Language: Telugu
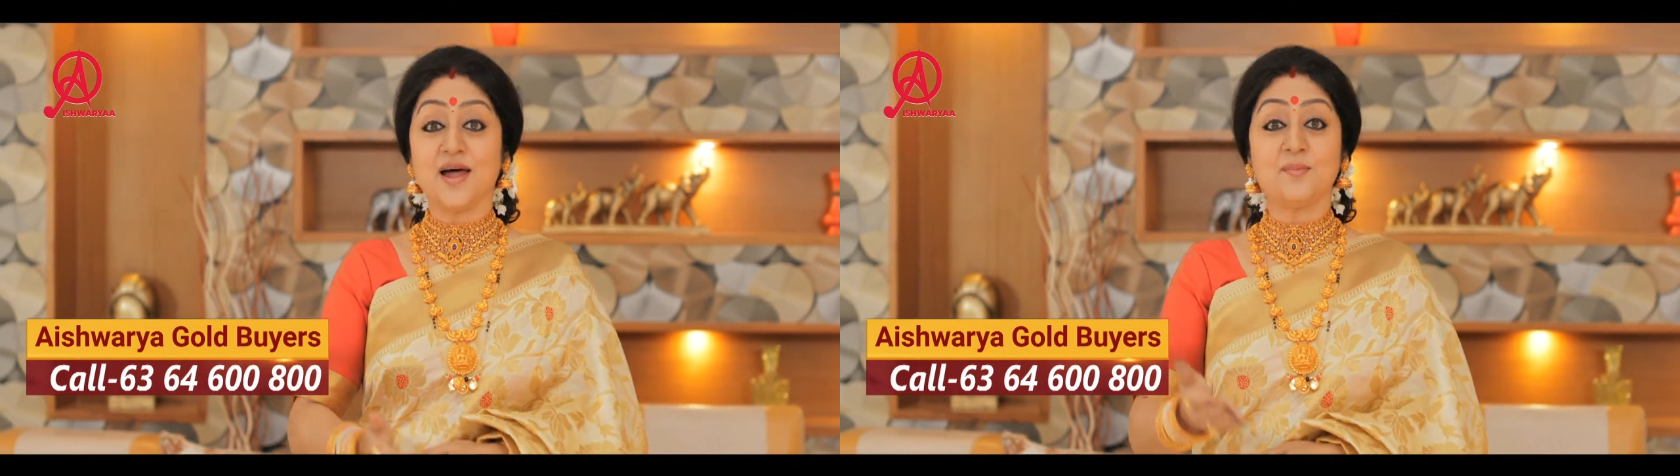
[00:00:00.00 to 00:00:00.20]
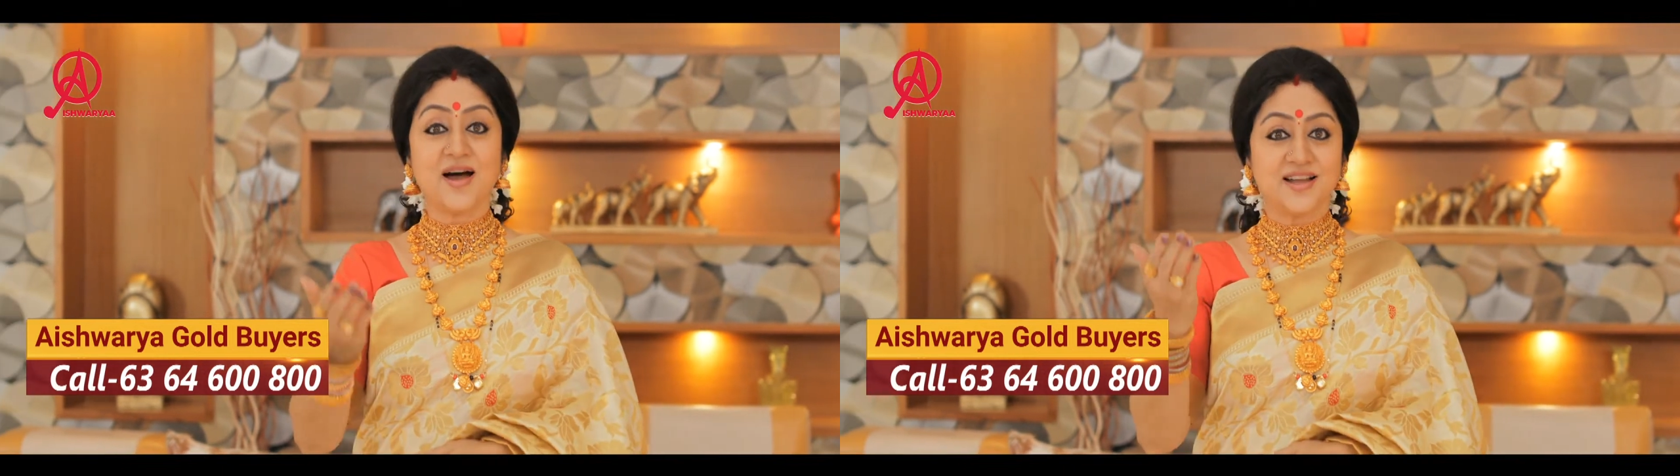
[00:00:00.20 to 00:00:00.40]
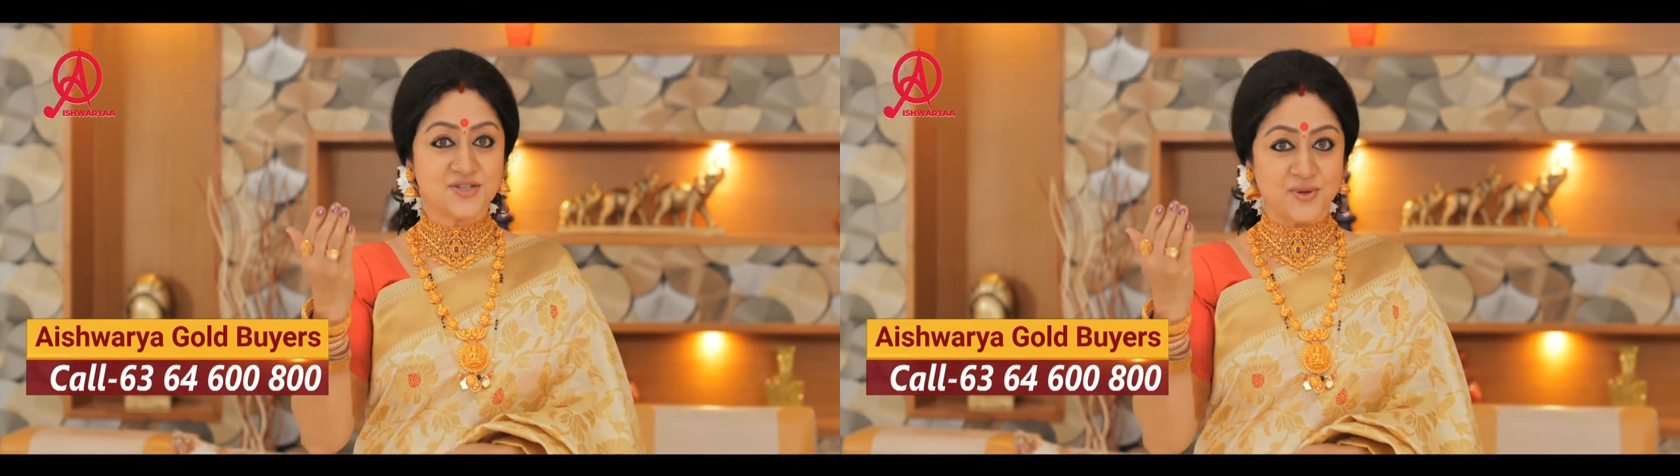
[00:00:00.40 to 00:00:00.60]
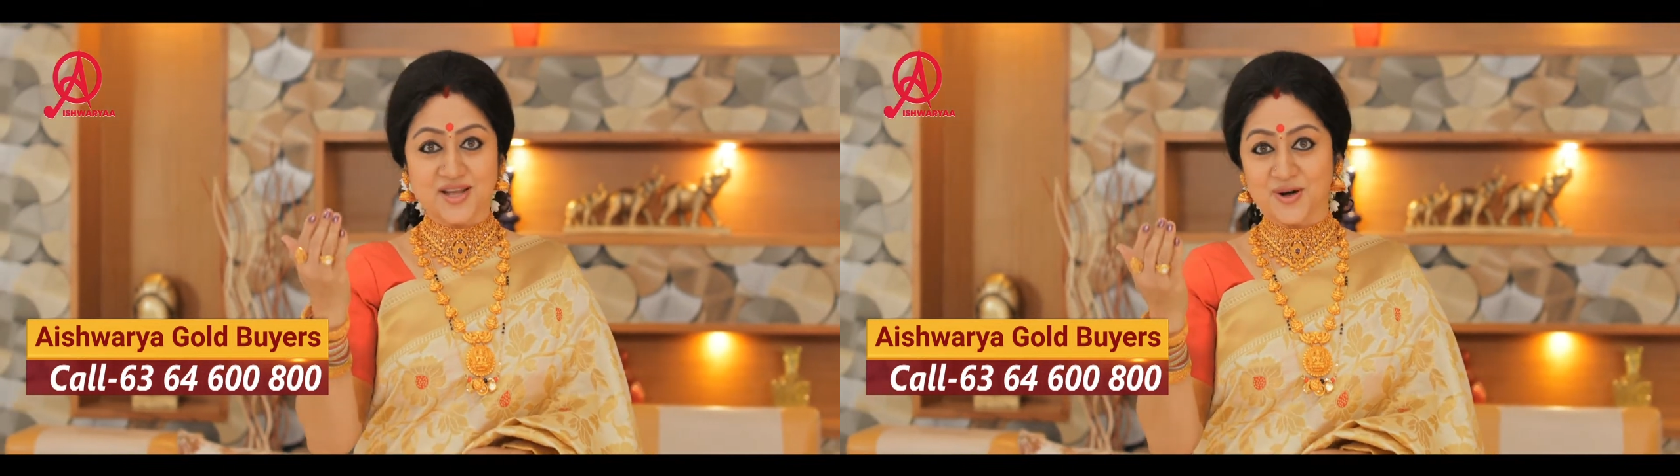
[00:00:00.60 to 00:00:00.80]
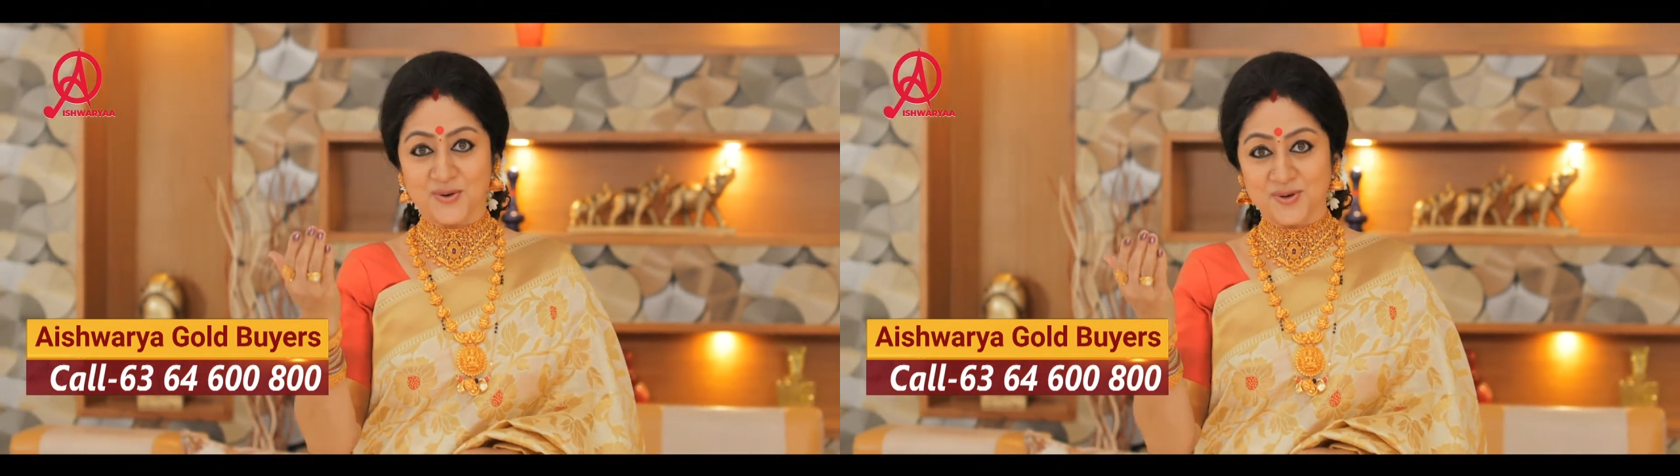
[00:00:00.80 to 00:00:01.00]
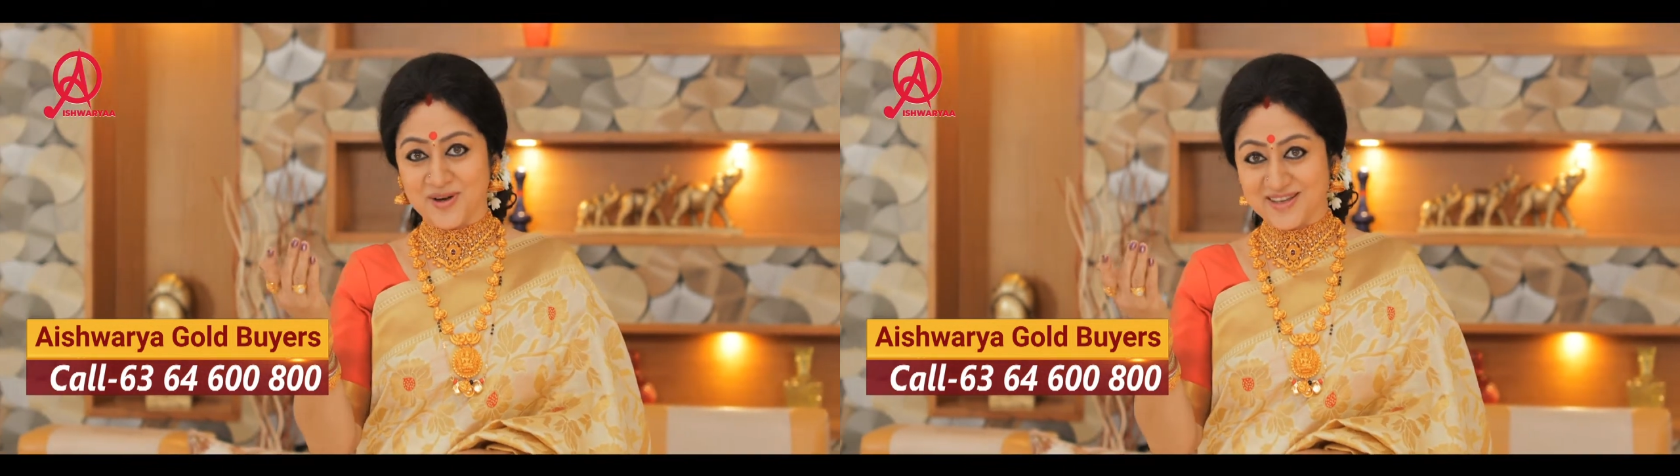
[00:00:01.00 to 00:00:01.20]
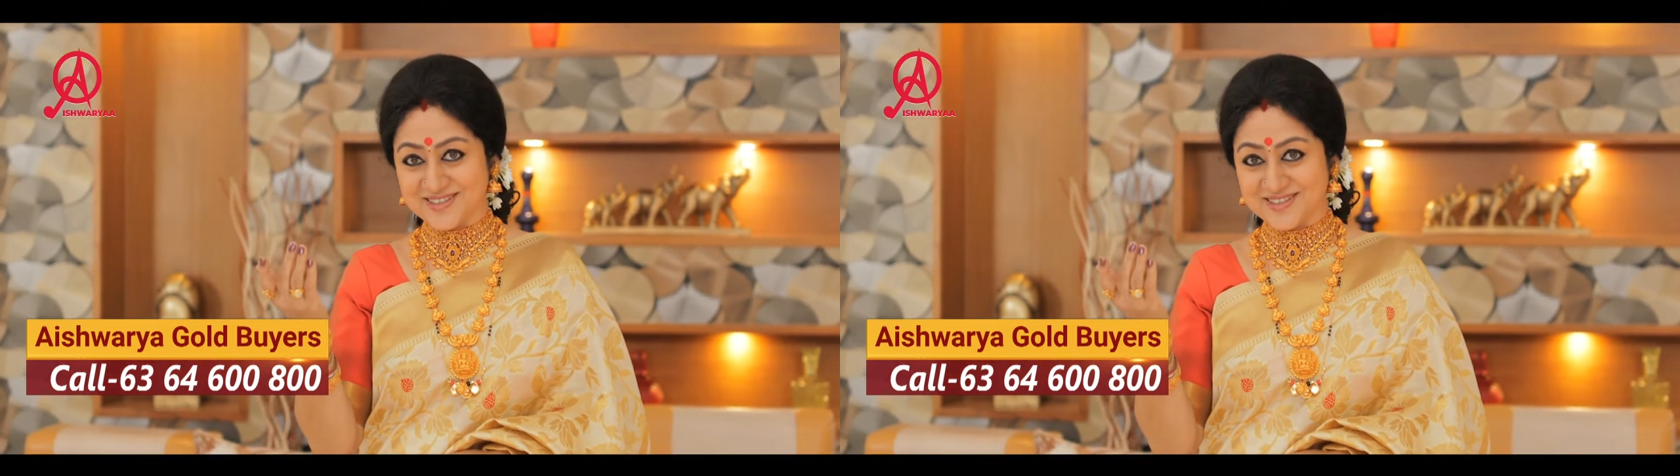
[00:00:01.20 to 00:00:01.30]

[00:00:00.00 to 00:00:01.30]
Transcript: మన ఐశ్వర్య గోల్డ్